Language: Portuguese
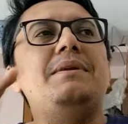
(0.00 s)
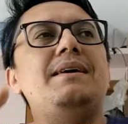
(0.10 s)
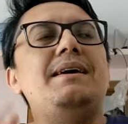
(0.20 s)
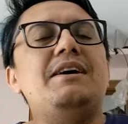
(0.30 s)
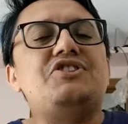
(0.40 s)

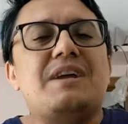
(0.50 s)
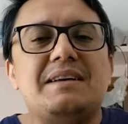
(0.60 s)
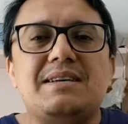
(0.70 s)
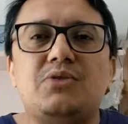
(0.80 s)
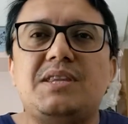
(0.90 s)
mim, este
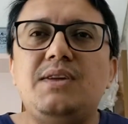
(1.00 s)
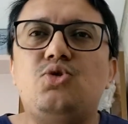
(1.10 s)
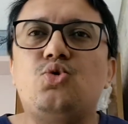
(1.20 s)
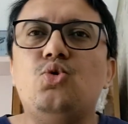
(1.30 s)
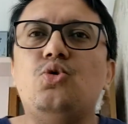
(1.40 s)
casal
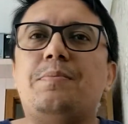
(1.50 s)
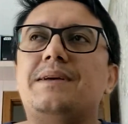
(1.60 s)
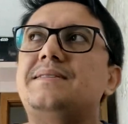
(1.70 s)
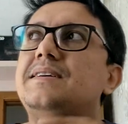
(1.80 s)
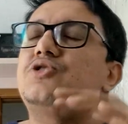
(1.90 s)
tem tudo
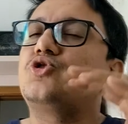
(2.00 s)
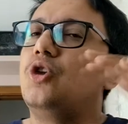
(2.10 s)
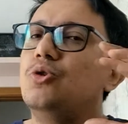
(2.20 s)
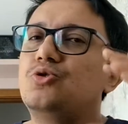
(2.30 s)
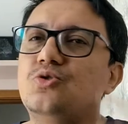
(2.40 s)
para ser
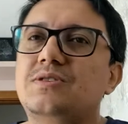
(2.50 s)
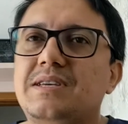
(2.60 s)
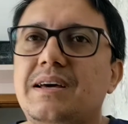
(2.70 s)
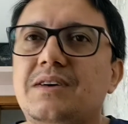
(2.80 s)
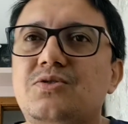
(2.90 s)
só o
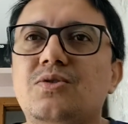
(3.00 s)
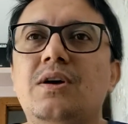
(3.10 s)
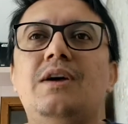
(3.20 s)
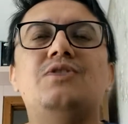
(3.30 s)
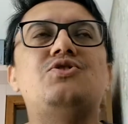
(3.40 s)
sucesso,
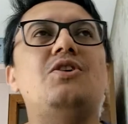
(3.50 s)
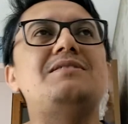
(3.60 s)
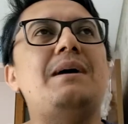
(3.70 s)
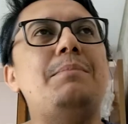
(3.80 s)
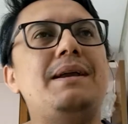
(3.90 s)
só
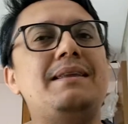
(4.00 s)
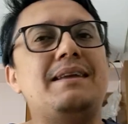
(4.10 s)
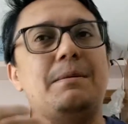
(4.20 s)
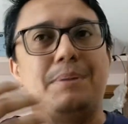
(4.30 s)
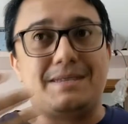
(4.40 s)
saberem
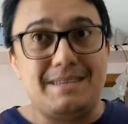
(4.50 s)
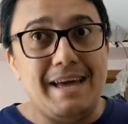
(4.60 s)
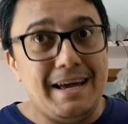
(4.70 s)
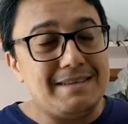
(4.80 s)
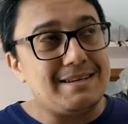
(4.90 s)
ter a
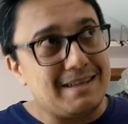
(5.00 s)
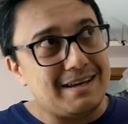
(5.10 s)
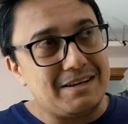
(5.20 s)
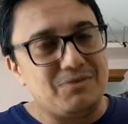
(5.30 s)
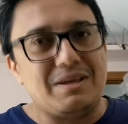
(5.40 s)
paciência,
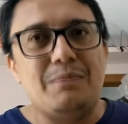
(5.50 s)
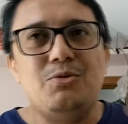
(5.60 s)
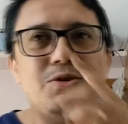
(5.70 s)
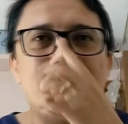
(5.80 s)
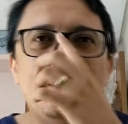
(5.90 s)
né, que não tem
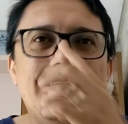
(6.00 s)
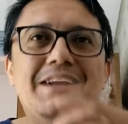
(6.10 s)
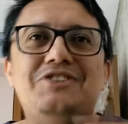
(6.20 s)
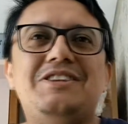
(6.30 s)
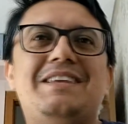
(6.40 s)
muito,
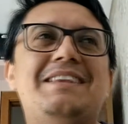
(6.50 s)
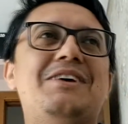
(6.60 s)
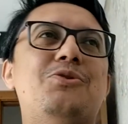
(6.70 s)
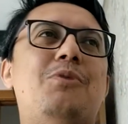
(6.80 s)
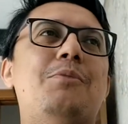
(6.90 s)
de
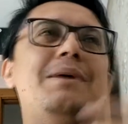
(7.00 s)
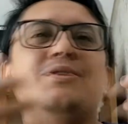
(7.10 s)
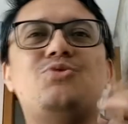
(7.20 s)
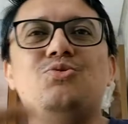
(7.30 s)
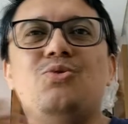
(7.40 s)
entender o um
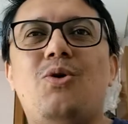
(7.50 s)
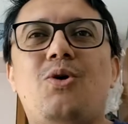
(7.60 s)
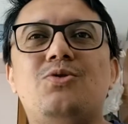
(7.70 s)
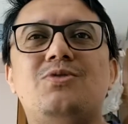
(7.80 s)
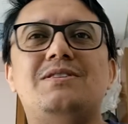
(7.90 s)
momento um do
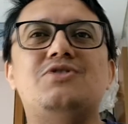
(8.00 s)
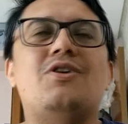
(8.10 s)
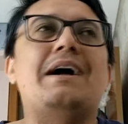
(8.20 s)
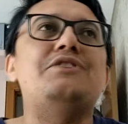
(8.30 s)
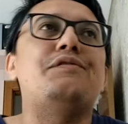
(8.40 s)
outro e se
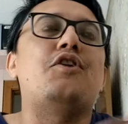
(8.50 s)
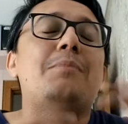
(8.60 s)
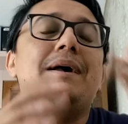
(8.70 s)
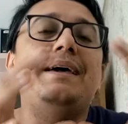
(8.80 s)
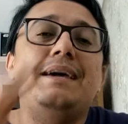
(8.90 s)
jogar de
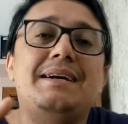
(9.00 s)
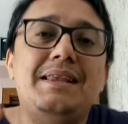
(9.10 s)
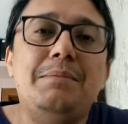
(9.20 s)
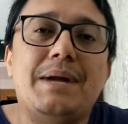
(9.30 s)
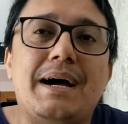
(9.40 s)
forma
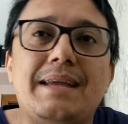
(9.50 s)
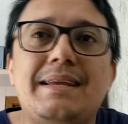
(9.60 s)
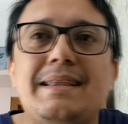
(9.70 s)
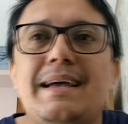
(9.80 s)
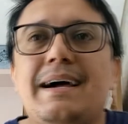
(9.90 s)

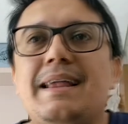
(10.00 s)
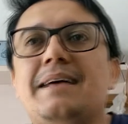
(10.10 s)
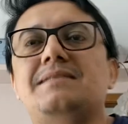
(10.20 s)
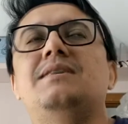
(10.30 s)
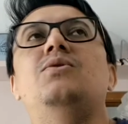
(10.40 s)
equilibrada na
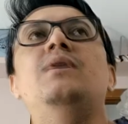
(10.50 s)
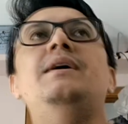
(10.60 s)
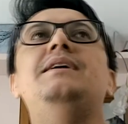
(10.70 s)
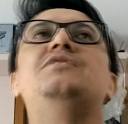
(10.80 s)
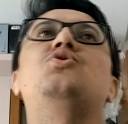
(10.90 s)
relação.
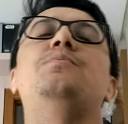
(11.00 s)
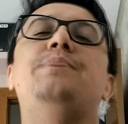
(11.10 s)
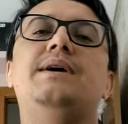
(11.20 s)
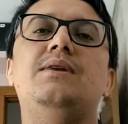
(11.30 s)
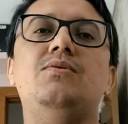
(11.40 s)

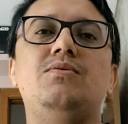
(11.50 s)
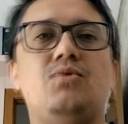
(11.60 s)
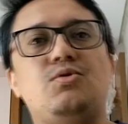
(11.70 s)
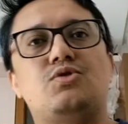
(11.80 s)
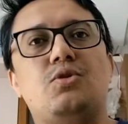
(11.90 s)
Escorpião,
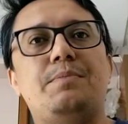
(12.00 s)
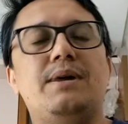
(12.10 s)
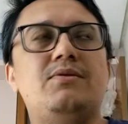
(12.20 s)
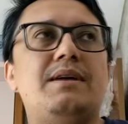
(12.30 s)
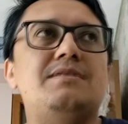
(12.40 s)
o
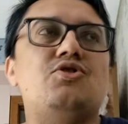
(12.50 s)
escorpião tem que se